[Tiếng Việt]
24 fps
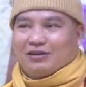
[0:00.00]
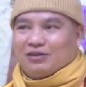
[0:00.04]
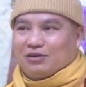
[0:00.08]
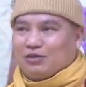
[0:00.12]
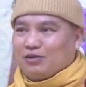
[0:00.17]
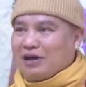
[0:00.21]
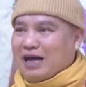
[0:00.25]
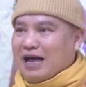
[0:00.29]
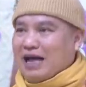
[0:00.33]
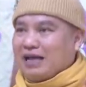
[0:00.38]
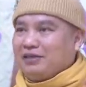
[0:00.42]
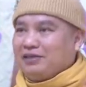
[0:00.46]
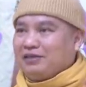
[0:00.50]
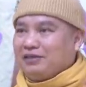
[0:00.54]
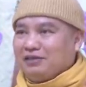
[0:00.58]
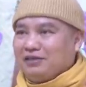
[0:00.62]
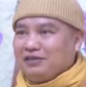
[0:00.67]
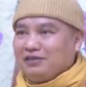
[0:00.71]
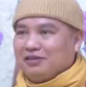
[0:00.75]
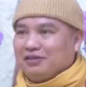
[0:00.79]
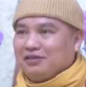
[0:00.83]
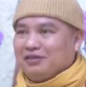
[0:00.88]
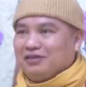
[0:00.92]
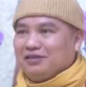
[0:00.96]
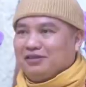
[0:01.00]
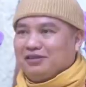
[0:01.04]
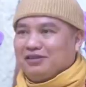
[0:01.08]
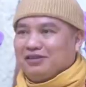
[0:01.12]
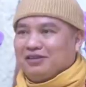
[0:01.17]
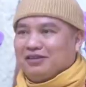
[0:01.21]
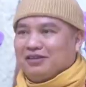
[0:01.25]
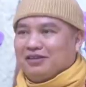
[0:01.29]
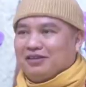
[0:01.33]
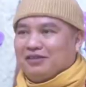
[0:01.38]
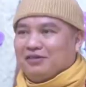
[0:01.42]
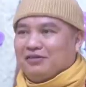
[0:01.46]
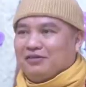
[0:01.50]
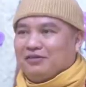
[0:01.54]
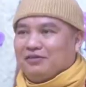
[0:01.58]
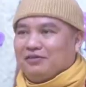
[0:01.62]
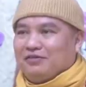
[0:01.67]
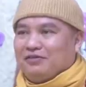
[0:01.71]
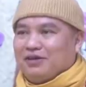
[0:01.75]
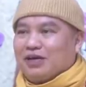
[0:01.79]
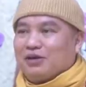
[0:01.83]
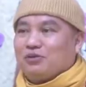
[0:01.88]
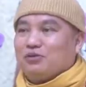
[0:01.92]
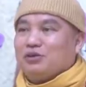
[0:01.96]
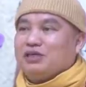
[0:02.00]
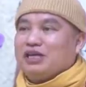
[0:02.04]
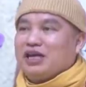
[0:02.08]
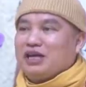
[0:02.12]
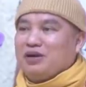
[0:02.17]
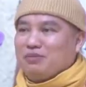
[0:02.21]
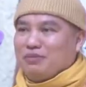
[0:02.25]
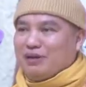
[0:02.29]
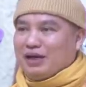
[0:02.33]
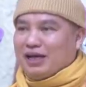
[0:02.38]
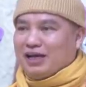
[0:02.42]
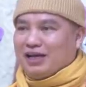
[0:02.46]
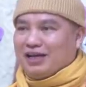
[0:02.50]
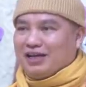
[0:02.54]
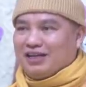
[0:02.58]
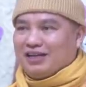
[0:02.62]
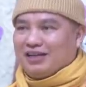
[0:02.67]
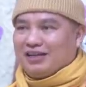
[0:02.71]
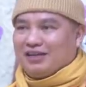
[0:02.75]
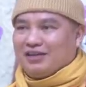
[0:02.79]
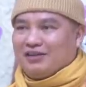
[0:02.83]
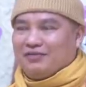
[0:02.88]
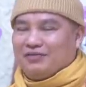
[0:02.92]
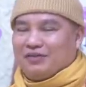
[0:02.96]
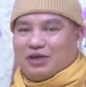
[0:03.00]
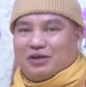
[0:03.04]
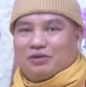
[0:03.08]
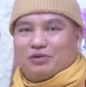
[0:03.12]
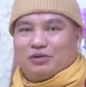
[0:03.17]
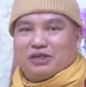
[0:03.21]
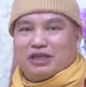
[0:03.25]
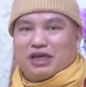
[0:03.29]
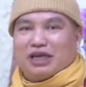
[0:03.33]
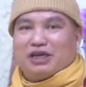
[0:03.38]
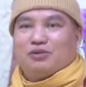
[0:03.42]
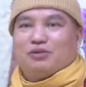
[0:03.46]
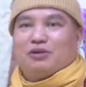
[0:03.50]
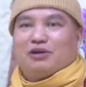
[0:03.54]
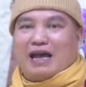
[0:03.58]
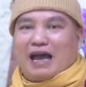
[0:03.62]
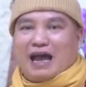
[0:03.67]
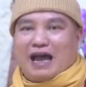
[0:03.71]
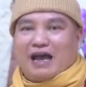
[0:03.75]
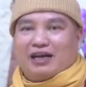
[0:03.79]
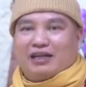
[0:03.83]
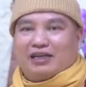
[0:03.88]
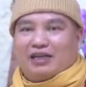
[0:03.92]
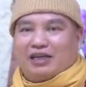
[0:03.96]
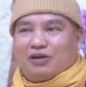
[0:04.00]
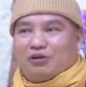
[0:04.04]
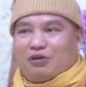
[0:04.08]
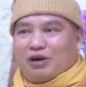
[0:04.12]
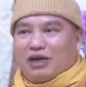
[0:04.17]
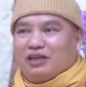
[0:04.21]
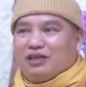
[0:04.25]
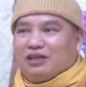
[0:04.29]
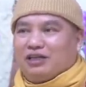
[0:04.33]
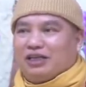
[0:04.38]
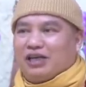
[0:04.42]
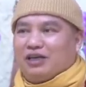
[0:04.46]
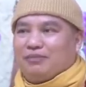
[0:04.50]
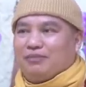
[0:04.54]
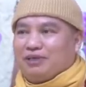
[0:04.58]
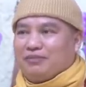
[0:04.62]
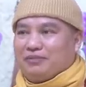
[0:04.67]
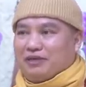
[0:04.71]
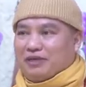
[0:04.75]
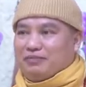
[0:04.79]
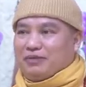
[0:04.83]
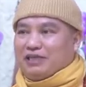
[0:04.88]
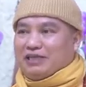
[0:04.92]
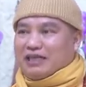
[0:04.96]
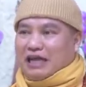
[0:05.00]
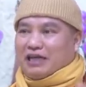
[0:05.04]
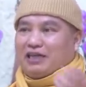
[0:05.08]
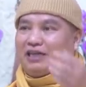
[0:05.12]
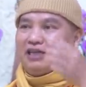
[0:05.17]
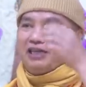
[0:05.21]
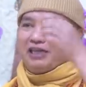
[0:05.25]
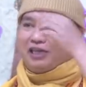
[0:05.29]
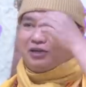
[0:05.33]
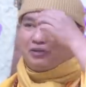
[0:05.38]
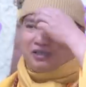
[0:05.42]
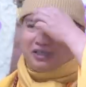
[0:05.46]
cũng hãi chứ việc của dân mà việc của dân của làng người ta nói như thế bây giờ mình giải thích kiểu